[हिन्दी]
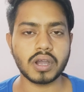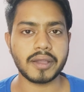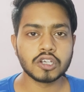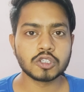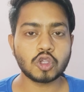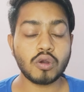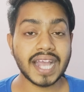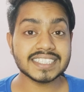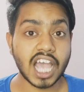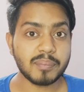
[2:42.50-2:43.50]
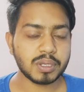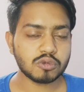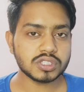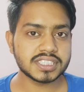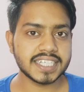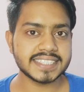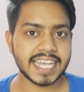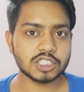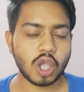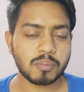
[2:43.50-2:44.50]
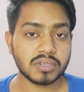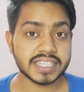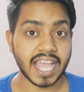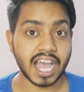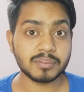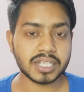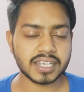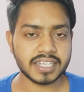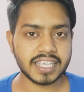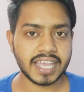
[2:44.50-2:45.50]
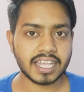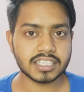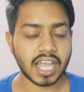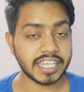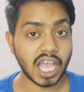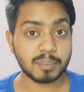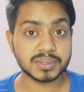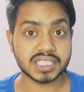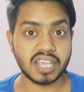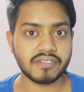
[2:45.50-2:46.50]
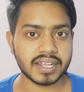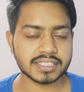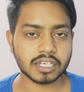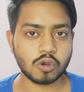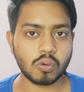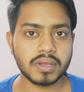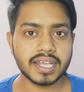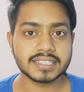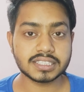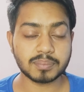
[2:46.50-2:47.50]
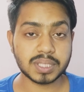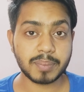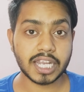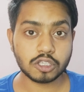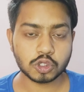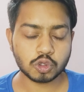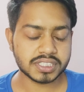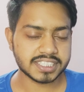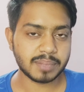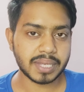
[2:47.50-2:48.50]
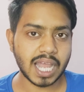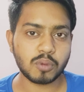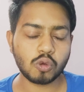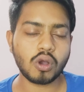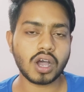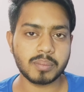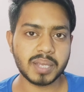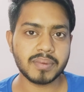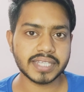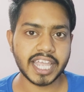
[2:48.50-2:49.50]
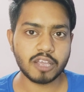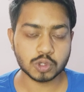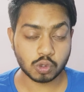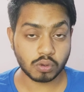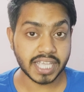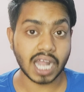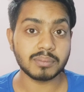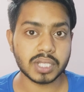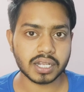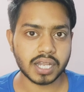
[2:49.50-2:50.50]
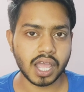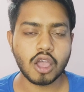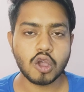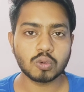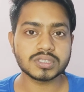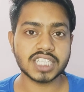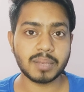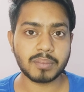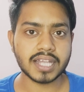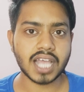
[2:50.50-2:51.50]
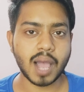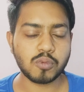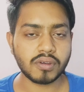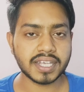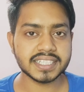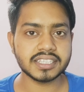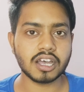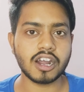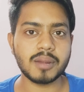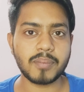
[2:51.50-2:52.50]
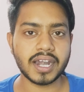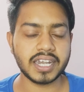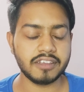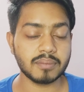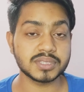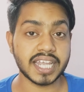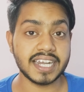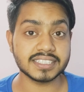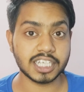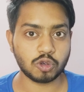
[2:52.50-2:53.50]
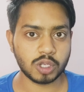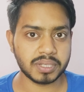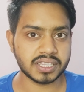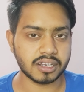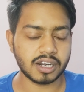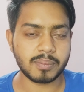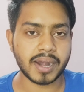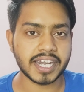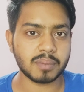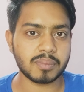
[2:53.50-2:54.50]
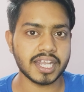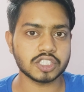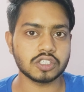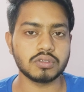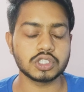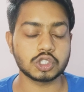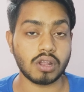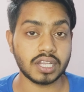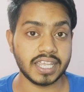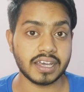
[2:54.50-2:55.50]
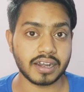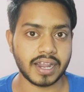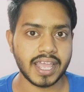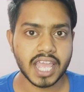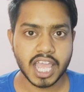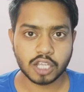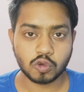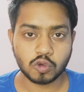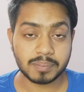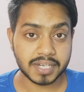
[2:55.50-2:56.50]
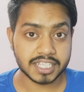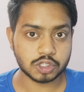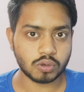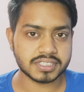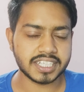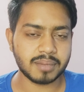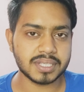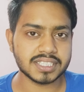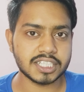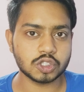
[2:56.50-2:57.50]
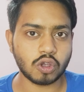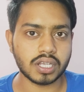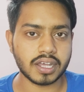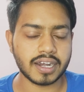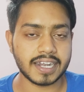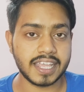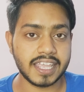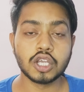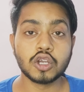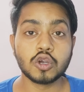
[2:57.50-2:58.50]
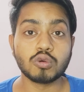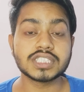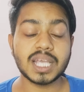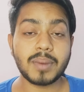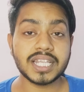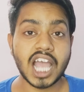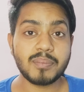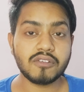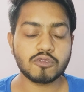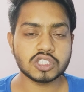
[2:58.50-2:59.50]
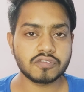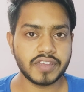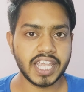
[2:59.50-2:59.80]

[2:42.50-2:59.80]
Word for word: होगा तो गाइज यहाँ पे कुछ चीज़ें हैं जो आपको ध्यान में रखनी है ताकि आप सेफ रह सको सबसे पहले तो जो चीज़ें मैंने आप लोग को अभी बताई उसको ध्यान में रखना उसके बाद आपको किसी थर्ड पार्टी वेबसाइट से कोई भी थर्ड पार्टी एप्लीकेशन को इंस्टॉल नहीं करना है गूगल प्ले स्टोर से ही हमें इसे इंस्टॉल करना है उसके बाद यहाँ पे कुछ